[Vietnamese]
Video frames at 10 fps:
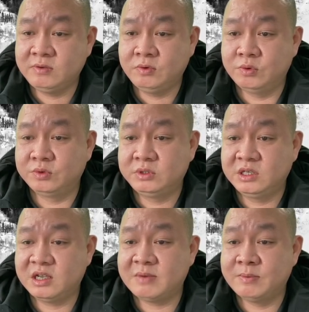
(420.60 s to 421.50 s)
chính phủ
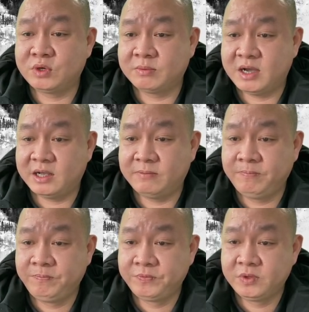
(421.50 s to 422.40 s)
trước ngày 31 tháng 3
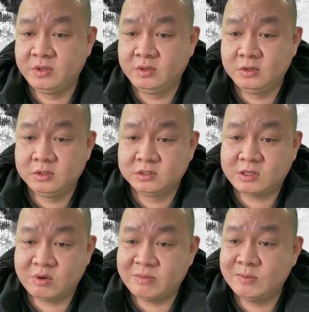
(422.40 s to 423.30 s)

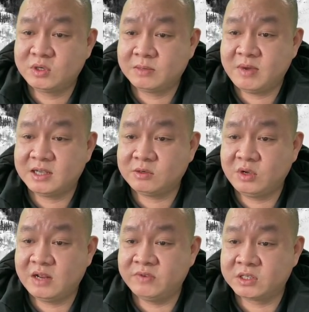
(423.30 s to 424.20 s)
sau ngày 31 tháng 3 sau
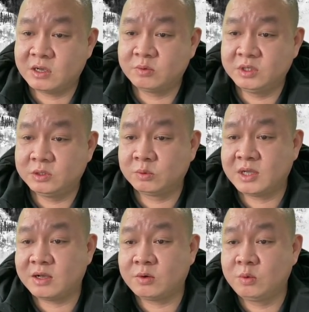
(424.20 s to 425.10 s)
khi làm việc xong thì chúng
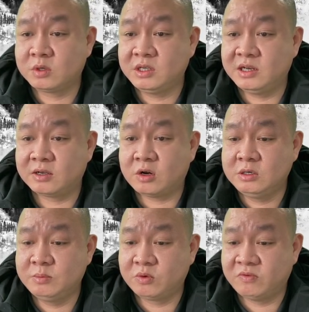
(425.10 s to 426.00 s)
ta cũng có thể là
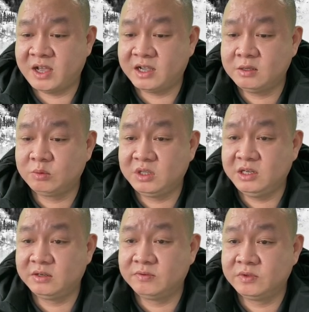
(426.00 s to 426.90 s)
có được một vài cái thông
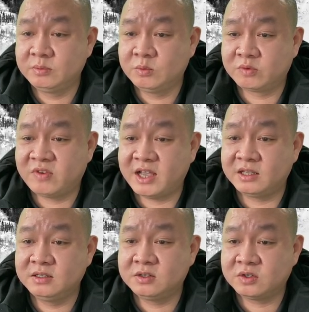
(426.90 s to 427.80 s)
tin một vài
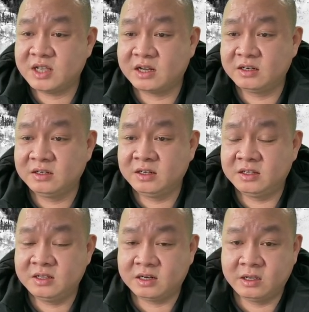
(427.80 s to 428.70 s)
cái thứ rõ ràng để
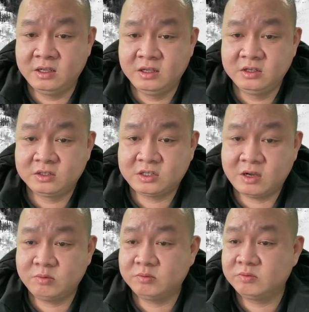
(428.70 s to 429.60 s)
thấy rằng là
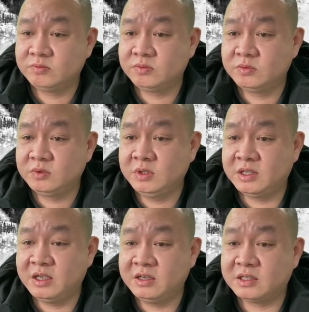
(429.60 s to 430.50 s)
trong y
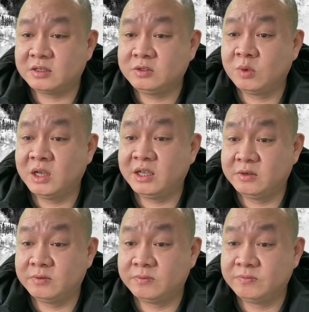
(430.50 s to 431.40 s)
tế người ta có trục lợi hay không